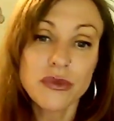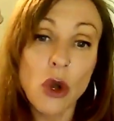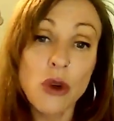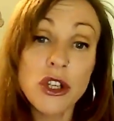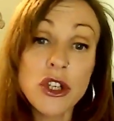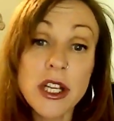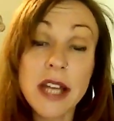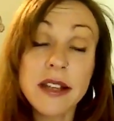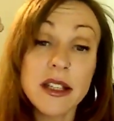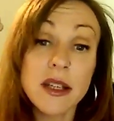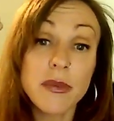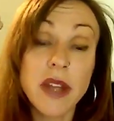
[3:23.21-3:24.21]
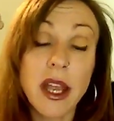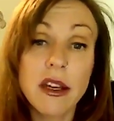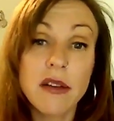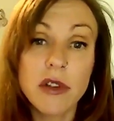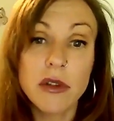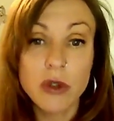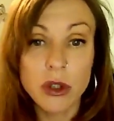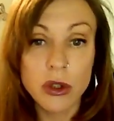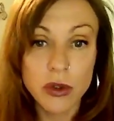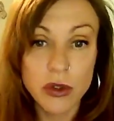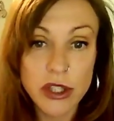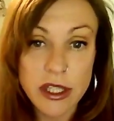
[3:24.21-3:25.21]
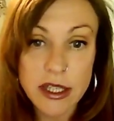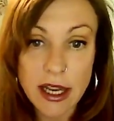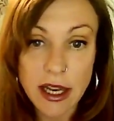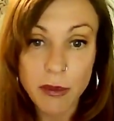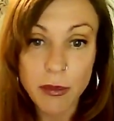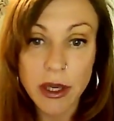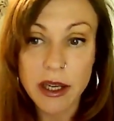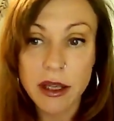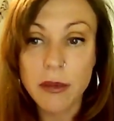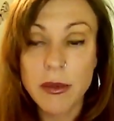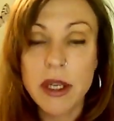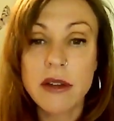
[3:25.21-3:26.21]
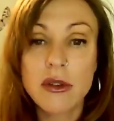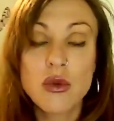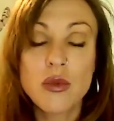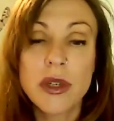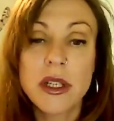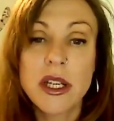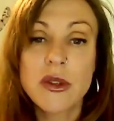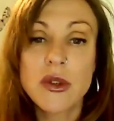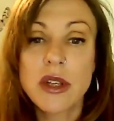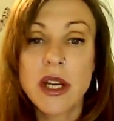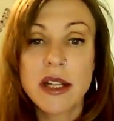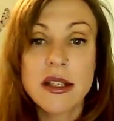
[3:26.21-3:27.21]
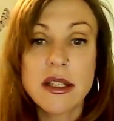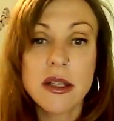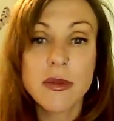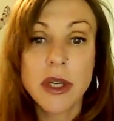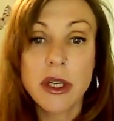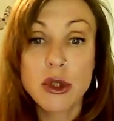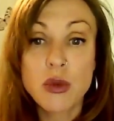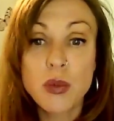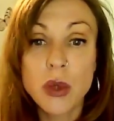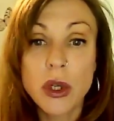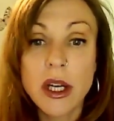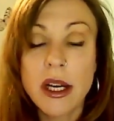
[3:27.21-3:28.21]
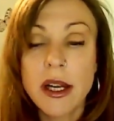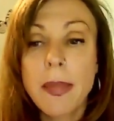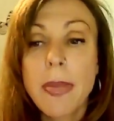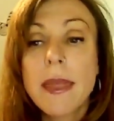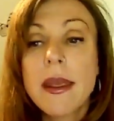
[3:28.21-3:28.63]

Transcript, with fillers: Und da stand eben drinnen, wir würden uns das einbilden mit der Schumann-Resonanz, dass man das spüren kann.